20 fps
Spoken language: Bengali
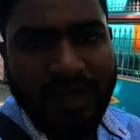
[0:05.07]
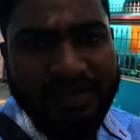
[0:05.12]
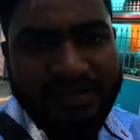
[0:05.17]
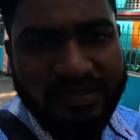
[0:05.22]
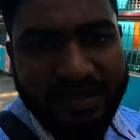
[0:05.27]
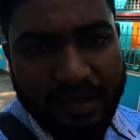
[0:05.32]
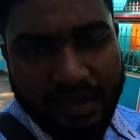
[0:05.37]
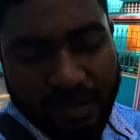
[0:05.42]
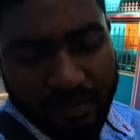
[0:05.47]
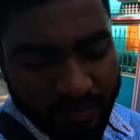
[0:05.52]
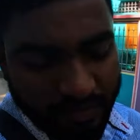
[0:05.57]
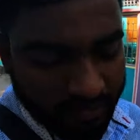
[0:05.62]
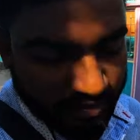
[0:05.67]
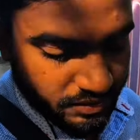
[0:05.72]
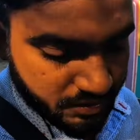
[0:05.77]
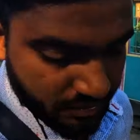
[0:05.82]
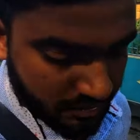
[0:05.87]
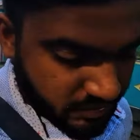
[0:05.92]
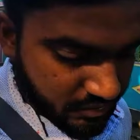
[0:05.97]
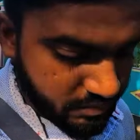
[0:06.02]
আসসালামু
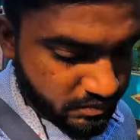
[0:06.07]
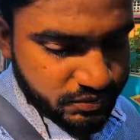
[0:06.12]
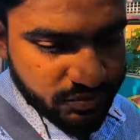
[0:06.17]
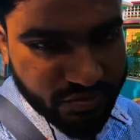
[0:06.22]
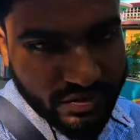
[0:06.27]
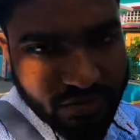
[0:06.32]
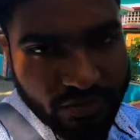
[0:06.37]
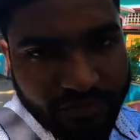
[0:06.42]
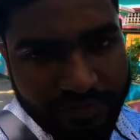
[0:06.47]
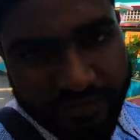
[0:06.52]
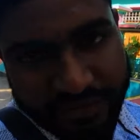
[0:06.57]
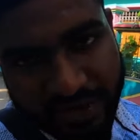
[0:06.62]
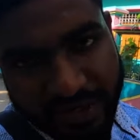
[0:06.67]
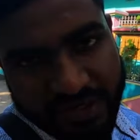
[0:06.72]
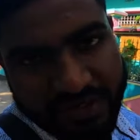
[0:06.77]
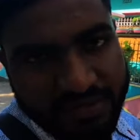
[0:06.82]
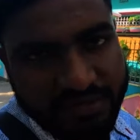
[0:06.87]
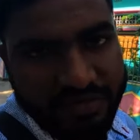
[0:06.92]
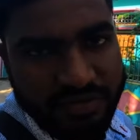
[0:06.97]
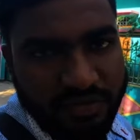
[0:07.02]
আলাইকুম সো
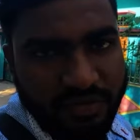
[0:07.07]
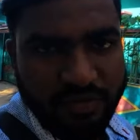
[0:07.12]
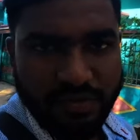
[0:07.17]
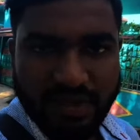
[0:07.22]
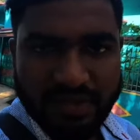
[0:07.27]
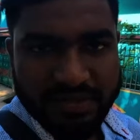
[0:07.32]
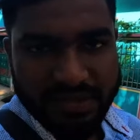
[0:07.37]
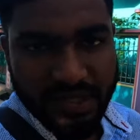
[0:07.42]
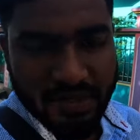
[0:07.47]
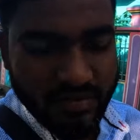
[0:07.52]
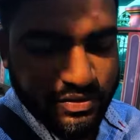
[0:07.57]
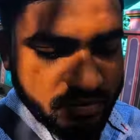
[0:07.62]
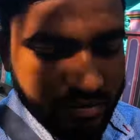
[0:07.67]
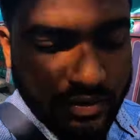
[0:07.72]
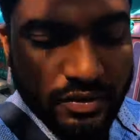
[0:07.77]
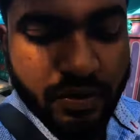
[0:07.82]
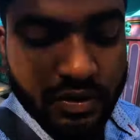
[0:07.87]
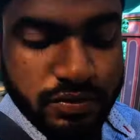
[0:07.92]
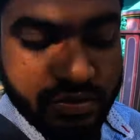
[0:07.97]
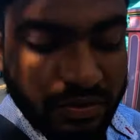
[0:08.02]
ফ্রেন্ডস তোমরা জানো
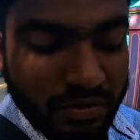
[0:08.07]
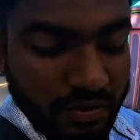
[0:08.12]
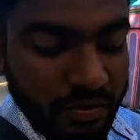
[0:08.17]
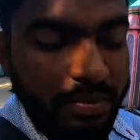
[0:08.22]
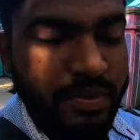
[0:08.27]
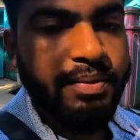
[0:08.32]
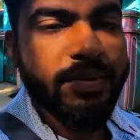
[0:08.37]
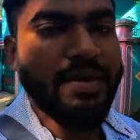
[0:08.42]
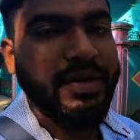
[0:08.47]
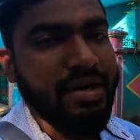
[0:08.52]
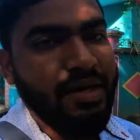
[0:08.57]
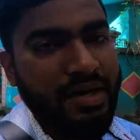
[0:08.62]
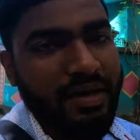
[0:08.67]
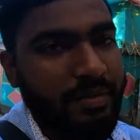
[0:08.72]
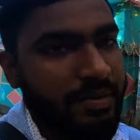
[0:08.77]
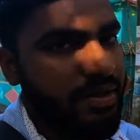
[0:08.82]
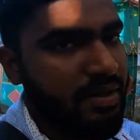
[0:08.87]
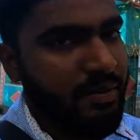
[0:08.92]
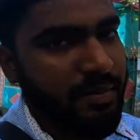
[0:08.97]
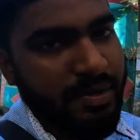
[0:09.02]
গত রবিবারে
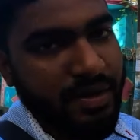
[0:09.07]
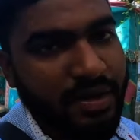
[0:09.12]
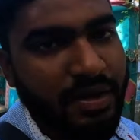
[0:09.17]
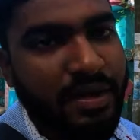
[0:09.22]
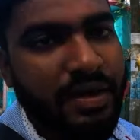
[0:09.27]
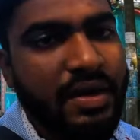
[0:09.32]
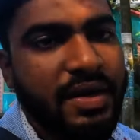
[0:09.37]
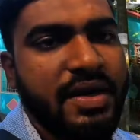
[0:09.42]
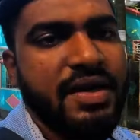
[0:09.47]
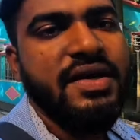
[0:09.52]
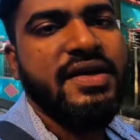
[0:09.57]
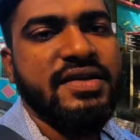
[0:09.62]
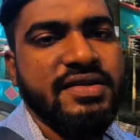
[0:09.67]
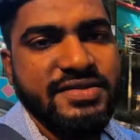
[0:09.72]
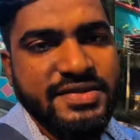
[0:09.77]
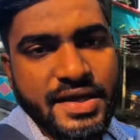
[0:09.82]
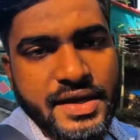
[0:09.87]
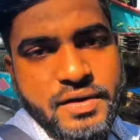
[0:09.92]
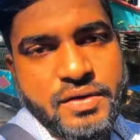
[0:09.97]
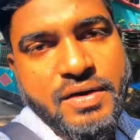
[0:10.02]
আমি আমার
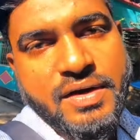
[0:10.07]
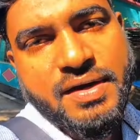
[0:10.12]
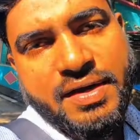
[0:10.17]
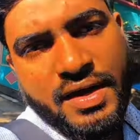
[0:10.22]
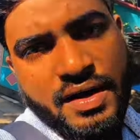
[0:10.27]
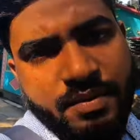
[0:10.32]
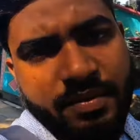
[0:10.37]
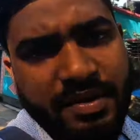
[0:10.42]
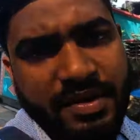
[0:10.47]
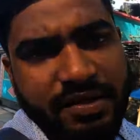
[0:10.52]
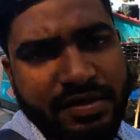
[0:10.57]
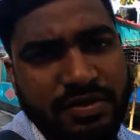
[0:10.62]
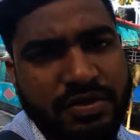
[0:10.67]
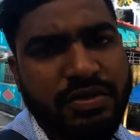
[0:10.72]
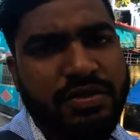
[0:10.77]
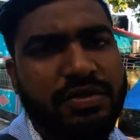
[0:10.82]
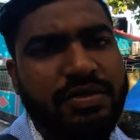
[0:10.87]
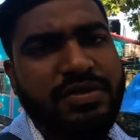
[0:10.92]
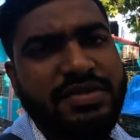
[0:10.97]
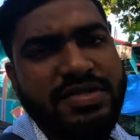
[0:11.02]
ছাগলের খামারের
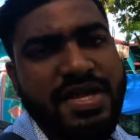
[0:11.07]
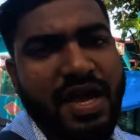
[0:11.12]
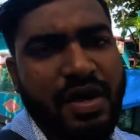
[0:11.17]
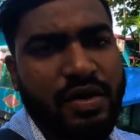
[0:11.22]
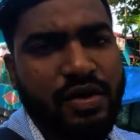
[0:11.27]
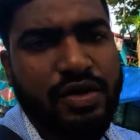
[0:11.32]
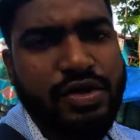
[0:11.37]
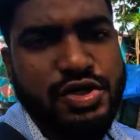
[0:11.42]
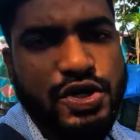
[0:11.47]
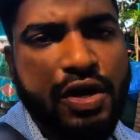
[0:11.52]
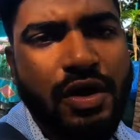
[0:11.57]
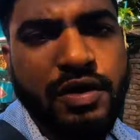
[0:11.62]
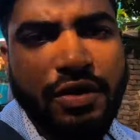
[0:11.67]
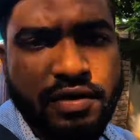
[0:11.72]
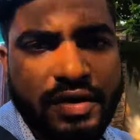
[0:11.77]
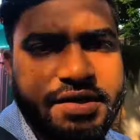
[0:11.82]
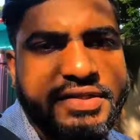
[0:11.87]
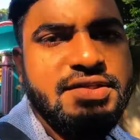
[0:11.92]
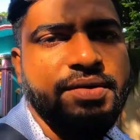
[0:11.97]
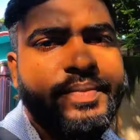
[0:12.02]
জন্য ছাগল
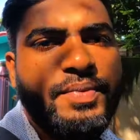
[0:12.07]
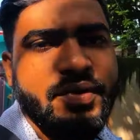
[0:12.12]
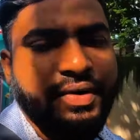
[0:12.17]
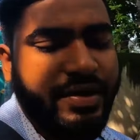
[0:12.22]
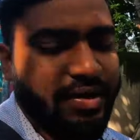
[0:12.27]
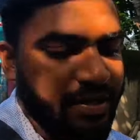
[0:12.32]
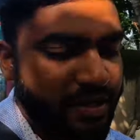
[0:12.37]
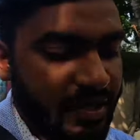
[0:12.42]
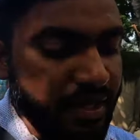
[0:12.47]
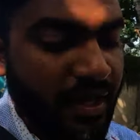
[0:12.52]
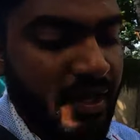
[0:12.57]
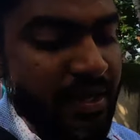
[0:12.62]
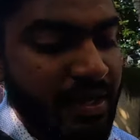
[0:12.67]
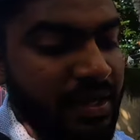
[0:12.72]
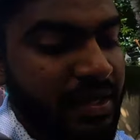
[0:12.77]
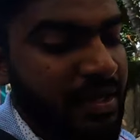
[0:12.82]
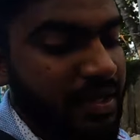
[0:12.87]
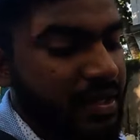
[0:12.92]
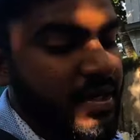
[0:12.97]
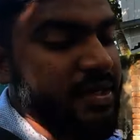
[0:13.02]
সংগ্রহের যে প্রক্রিয়া
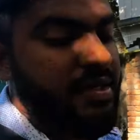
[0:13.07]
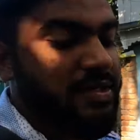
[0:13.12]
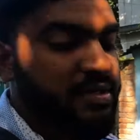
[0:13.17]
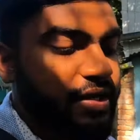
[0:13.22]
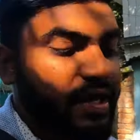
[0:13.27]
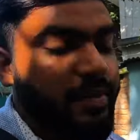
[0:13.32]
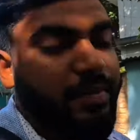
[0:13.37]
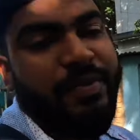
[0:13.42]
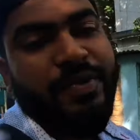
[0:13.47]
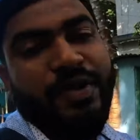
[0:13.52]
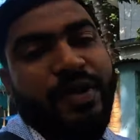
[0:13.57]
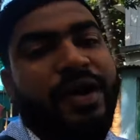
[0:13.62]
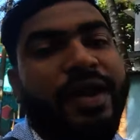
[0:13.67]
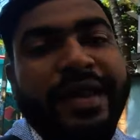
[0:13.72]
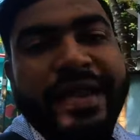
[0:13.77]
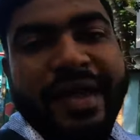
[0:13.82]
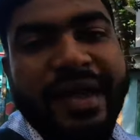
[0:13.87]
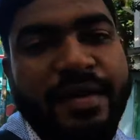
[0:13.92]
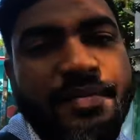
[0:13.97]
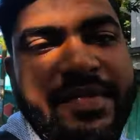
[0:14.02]
সেই
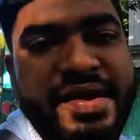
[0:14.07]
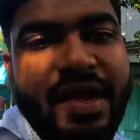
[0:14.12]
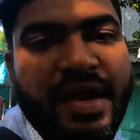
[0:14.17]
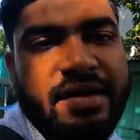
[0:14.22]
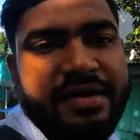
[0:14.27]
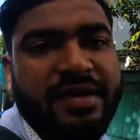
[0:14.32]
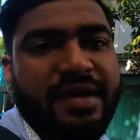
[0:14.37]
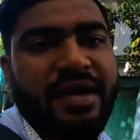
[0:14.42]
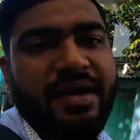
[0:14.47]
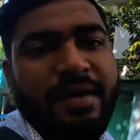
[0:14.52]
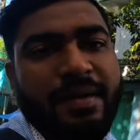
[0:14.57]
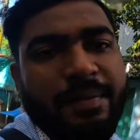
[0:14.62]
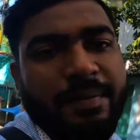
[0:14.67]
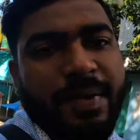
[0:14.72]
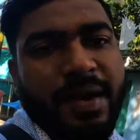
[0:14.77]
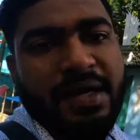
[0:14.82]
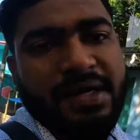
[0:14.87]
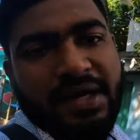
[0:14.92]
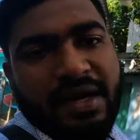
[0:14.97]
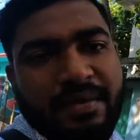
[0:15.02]
প্রক্রিয়ায় আমি একটা
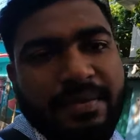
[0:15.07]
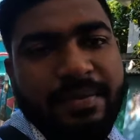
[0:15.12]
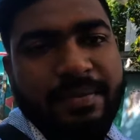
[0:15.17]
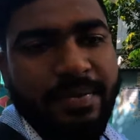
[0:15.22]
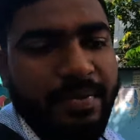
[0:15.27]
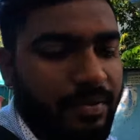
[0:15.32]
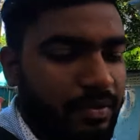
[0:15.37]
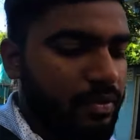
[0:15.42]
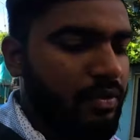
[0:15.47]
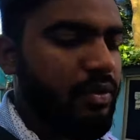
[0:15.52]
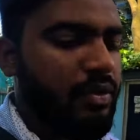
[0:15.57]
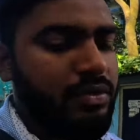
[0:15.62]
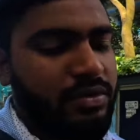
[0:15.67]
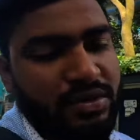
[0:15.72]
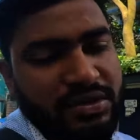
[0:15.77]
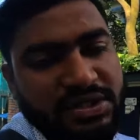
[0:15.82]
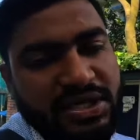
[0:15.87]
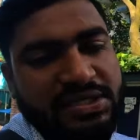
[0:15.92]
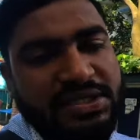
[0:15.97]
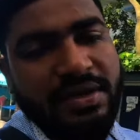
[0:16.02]
পাঠা
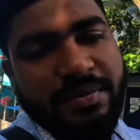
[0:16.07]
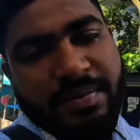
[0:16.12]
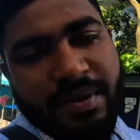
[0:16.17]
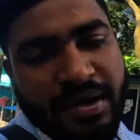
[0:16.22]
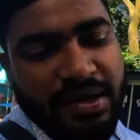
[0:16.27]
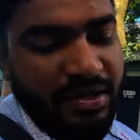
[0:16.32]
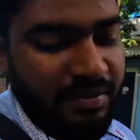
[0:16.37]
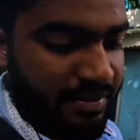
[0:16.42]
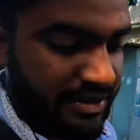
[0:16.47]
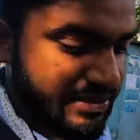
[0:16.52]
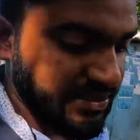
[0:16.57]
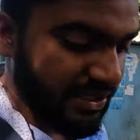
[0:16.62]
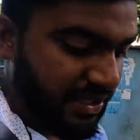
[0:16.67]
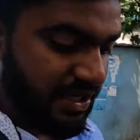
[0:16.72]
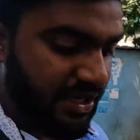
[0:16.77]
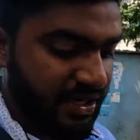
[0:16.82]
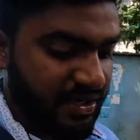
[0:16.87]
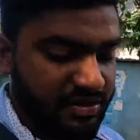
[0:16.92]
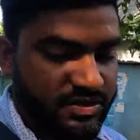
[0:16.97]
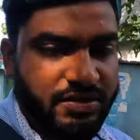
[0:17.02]
উন্নত জাতের পাঠা বাচ্চা
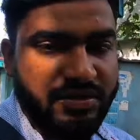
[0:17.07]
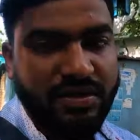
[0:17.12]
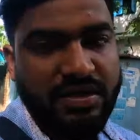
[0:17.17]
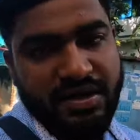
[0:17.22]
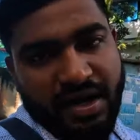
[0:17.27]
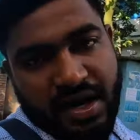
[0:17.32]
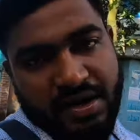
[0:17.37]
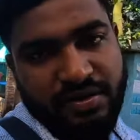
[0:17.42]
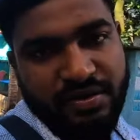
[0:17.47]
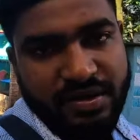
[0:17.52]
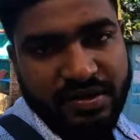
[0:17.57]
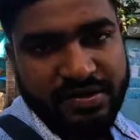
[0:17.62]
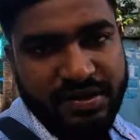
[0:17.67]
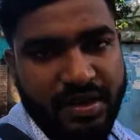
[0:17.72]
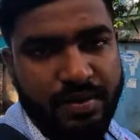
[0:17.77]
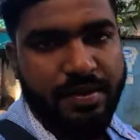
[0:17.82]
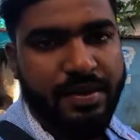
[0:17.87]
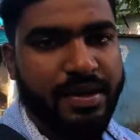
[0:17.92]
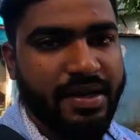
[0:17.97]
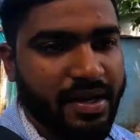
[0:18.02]
কেনার জন্য নাটোরের
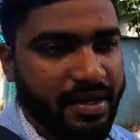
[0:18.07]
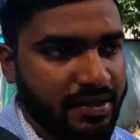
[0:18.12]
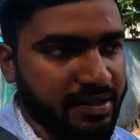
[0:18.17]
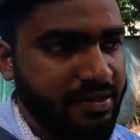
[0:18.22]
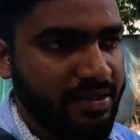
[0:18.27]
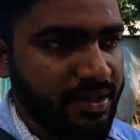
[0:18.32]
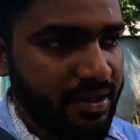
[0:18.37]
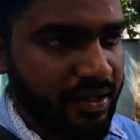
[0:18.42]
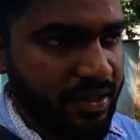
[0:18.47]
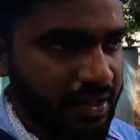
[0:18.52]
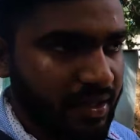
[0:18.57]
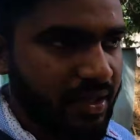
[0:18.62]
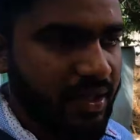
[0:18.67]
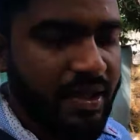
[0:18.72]
তেবারে হাটে যাই